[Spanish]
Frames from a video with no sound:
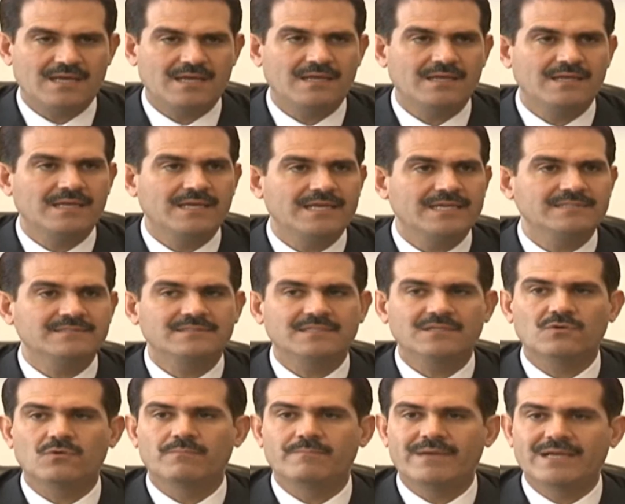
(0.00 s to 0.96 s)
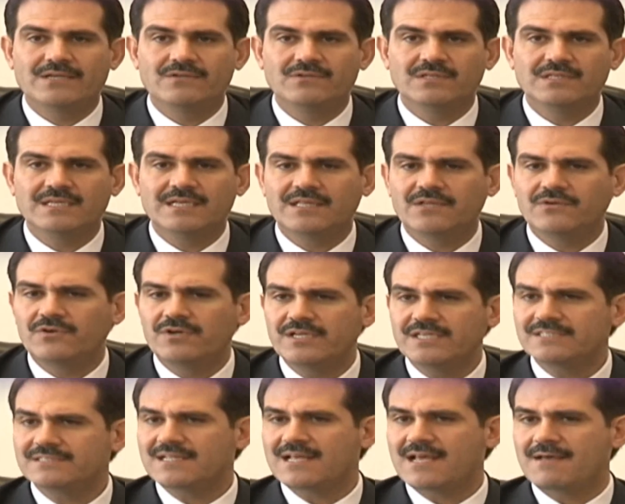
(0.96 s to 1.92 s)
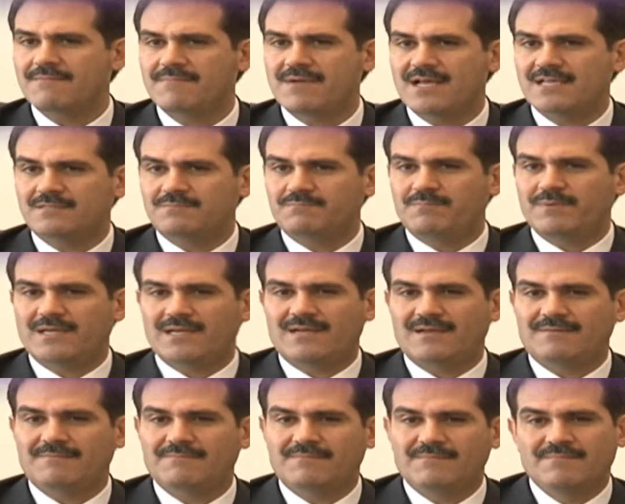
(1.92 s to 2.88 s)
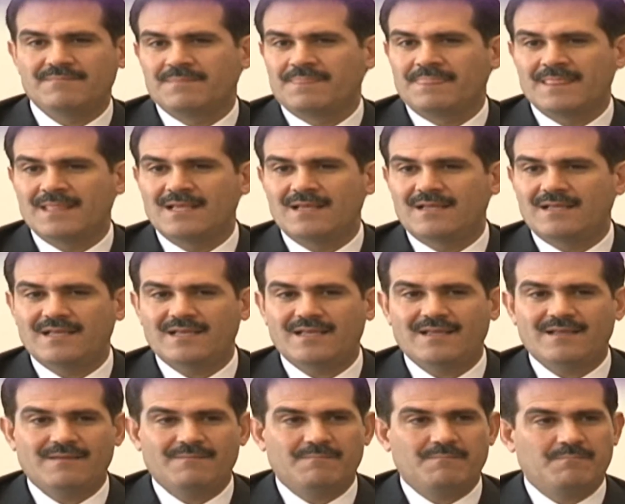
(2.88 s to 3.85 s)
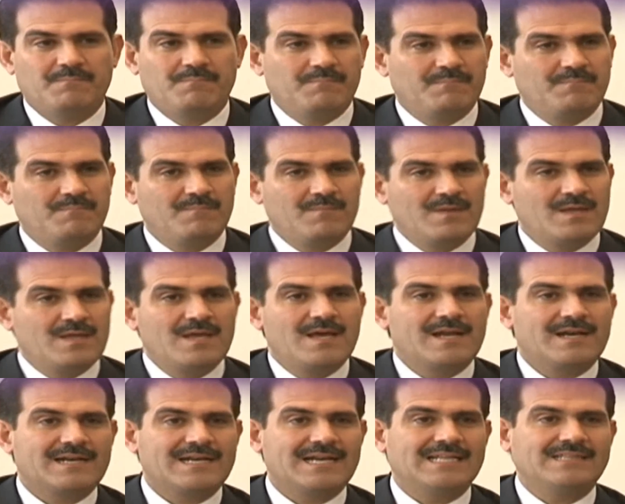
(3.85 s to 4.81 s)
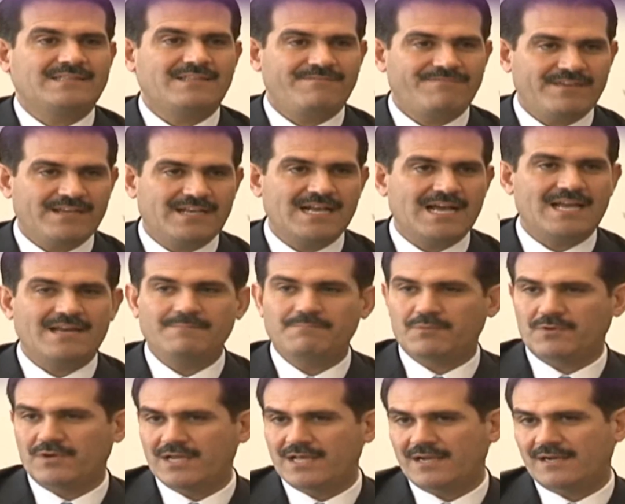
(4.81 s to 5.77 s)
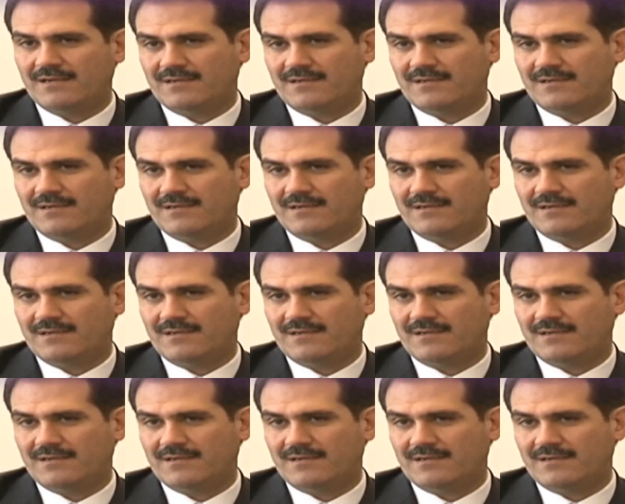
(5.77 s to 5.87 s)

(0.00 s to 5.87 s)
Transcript: de la Serie del Caribe, dijo que habrá un nuevo formato donde hasta el último día se conocerá al ganador.